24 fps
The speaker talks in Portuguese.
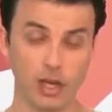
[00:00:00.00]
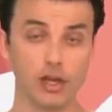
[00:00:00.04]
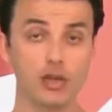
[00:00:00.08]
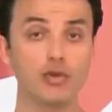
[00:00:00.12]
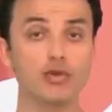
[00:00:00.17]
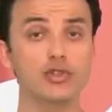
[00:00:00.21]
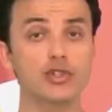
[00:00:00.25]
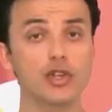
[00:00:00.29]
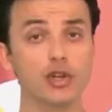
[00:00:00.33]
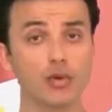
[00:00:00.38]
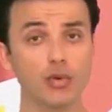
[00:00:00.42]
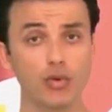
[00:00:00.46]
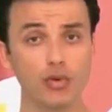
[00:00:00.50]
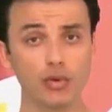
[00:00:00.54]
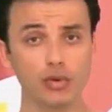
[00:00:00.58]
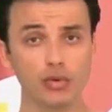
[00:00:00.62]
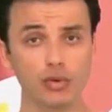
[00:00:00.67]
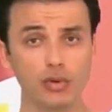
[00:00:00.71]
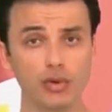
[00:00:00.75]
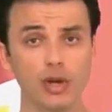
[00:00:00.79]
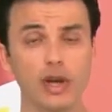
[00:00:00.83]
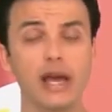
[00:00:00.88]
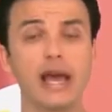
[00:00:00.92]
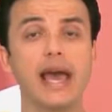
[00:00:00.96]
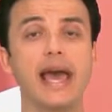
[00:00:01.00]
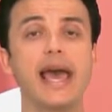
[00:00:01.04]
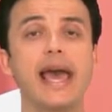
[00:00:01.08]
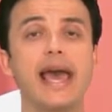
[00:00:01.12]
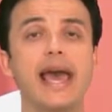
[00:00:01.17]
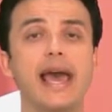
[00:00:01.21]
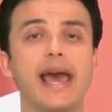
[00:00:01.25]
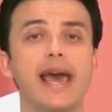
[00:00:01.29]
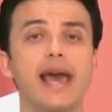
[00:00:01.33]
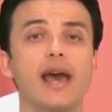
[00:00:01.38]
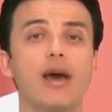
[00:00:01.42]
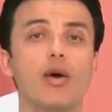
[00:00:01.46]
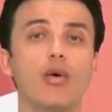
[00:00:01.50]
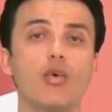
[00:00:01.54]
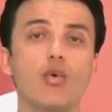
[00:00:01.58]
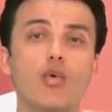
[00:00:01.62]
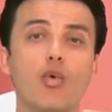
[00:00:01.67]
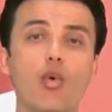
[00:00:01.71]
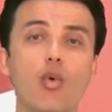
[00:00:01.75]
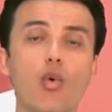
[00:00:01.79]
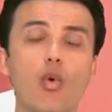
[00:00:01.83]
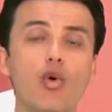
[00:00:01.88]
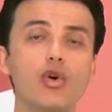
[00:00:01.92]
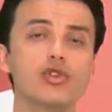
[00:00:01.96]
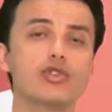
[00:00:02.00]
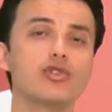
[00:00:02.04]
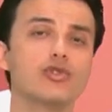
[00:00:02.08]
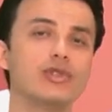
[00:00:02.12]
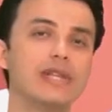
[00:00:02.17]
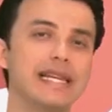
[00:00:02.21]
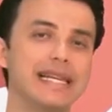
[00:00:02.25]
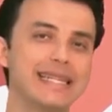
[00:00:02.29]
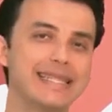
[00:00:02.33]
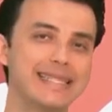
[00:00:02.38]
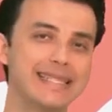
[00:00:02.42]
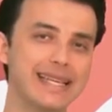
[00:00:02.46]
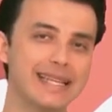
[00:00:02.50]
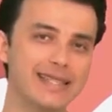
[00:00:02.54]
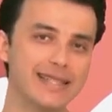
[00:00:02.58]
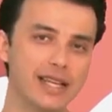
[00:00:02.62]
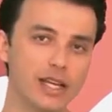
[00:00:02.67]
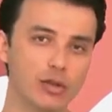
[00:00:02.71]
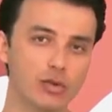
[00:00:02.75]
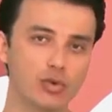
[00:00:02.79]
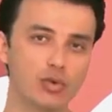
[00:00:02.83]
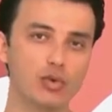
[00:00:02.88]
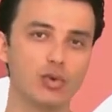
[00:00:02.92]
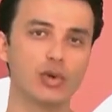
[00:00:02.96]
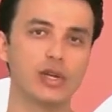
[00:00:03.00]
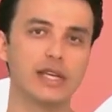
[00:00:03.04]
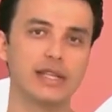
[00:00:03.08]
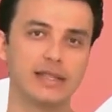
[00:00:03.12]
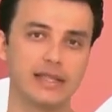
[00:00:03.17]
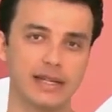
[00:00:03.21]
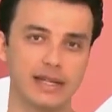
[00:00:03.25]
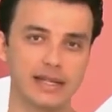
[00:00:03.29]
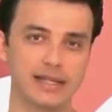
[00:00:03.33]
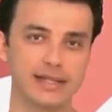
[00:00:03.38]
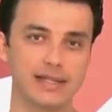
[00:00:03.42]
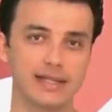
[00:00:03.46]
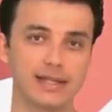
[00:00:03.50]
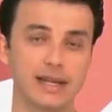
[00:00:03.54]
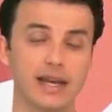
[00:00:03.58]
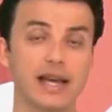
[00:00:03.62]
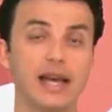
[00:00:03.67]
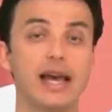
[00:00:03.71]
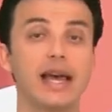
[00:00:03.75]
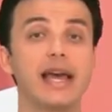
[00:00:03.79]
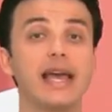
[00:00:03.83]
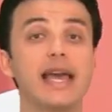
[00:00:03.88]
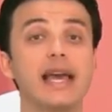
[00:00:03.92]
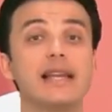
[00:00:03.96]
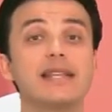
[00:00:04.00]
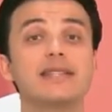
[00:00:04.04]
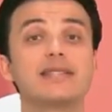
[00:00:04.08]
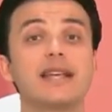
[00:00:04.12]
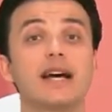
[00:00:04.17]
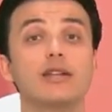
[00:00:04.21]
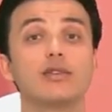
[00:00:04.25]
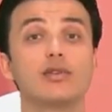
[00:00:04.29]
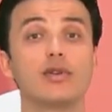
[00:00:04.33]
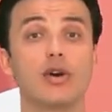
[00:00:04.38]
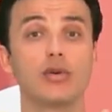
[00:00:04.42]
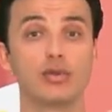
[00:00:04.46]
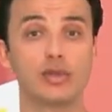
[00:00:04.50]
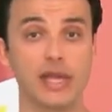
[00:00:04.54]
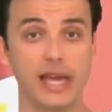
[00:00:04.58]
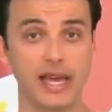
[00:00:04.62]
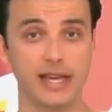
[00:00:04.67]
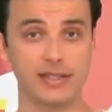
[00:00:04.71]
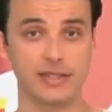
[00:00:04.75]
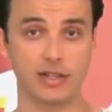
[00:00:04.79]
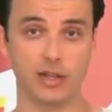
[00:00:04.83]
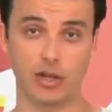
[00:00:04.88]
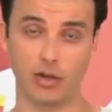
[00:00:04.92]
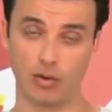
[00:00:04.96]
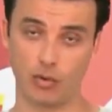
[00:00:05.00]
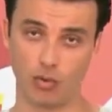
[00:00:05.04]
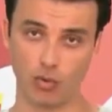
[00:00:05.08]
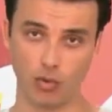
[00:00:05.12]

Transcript: E o segundo é o curso de licenciatura em dança realizado na UDESC,